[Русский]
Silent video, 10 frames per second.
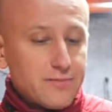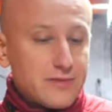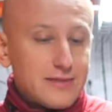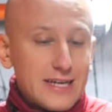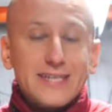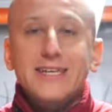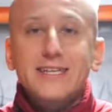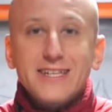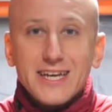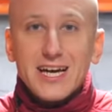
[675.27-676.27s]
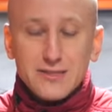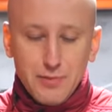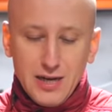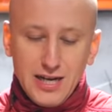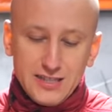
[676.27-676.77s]
вам такие не раз
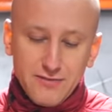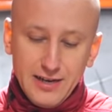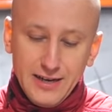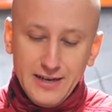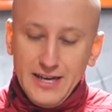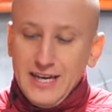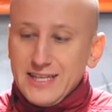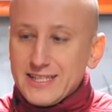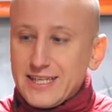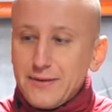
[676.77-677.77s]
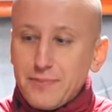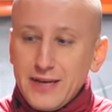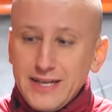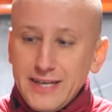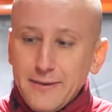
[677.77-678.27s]
показывали с
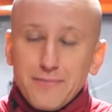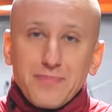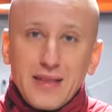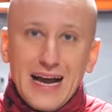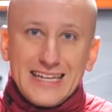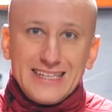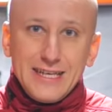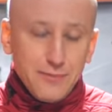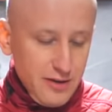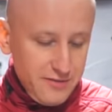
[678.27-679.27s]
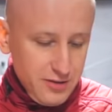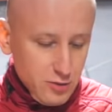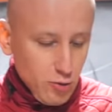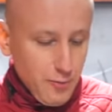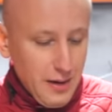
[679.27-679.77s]
креплением одним
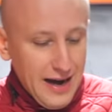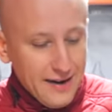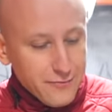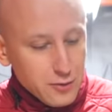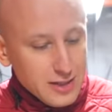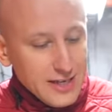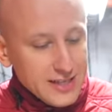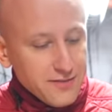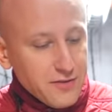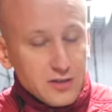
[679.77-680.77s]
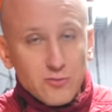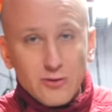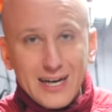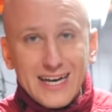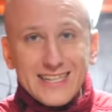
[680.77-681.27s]
винтом. А вот эта форсунка